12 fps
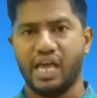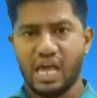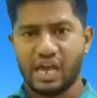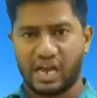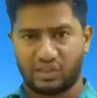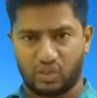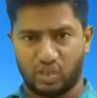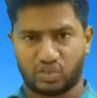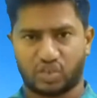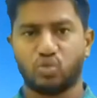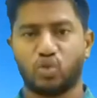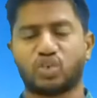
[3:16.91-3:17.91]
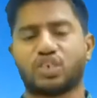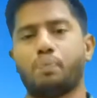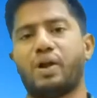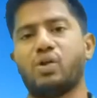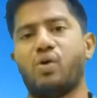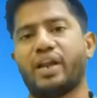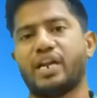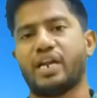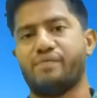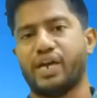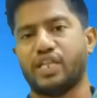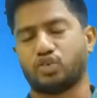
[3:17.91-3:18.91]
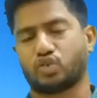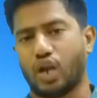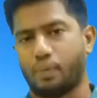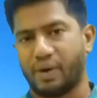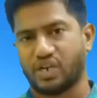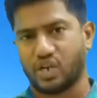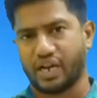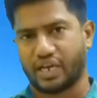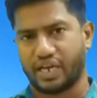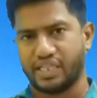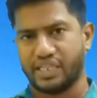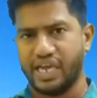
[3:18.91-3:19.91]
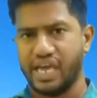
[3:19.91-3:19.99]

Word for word: கத்தர் சந்தோஷப்படுவார் என்று வேதம் சொல்லப்பட்டிருக்கிறது